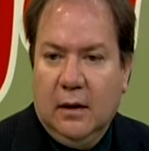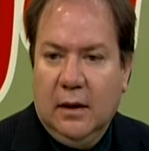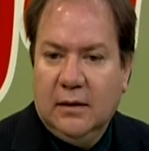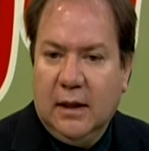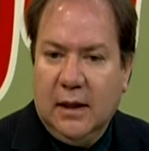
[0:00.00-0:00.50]

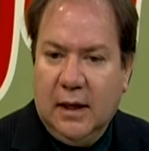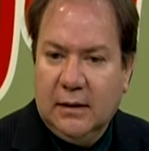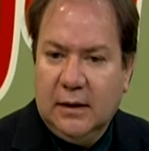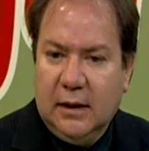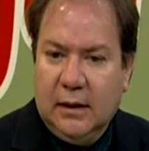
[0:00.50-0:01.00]
Esta
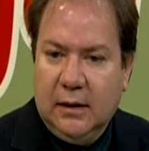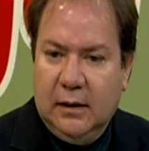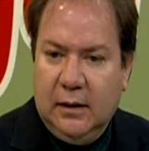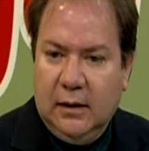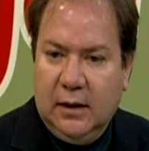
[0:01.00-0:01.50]
grasa
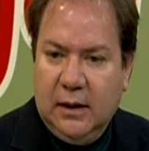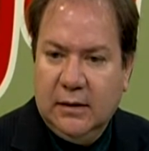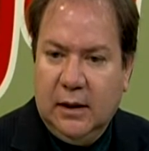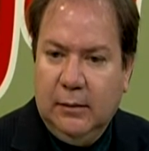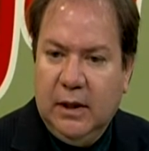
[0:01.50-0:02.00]
eh, que
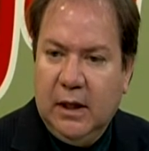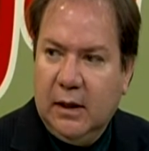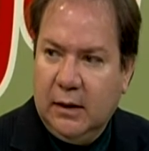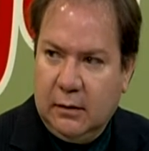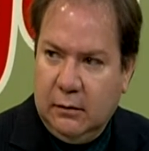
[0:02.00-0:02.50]
es
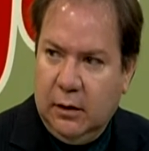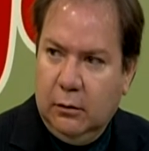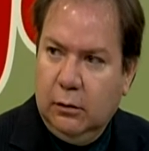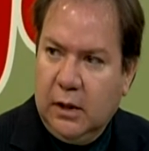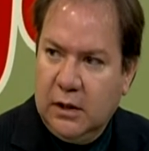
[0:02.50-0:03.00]
eliminada con
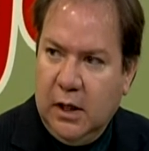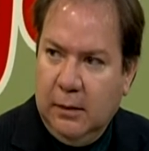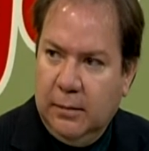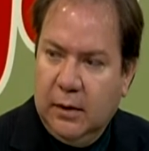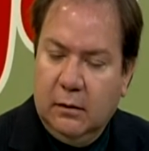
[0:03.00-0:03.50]
el
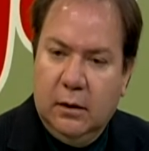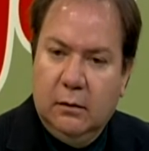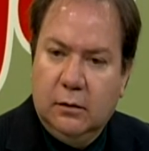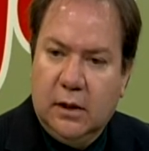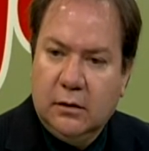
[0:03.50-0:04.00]
ultrashape, con
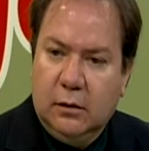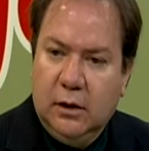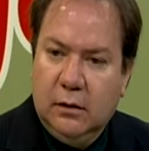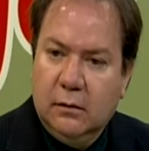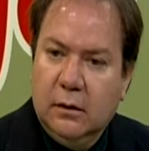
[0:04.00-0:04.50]
el
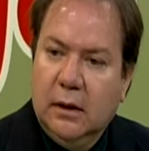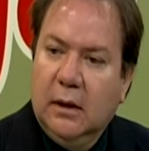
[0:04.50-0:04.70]
ultrasonido,